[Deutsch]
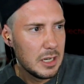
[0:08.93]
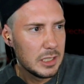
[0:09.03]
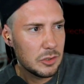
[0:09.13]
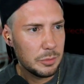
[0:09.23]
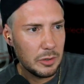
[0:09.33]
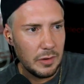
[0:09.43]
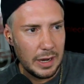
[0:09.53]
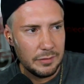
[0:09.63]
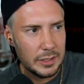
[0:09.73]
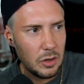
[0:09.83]
Es kommt drauf
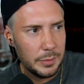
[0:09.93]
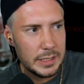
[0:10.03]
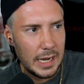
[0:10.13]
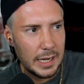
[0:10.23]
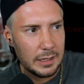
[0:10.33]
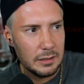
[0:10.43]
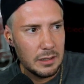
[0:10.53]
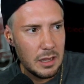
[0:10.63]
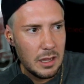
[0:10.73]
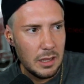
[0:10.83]
an. Wenn Kommentare
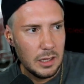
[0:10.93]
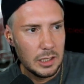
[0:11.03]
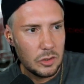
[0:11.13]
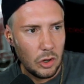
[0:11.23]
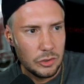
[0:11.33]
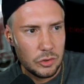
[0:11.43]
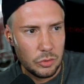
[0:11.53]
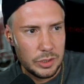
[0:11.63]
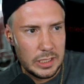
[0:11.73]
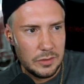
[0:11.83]

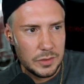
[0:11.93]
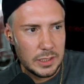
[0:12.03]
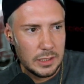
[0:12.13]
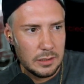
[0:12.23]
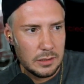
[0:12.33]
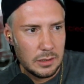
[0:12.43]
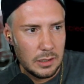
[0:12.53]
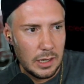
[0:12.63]
konstruktiv sind,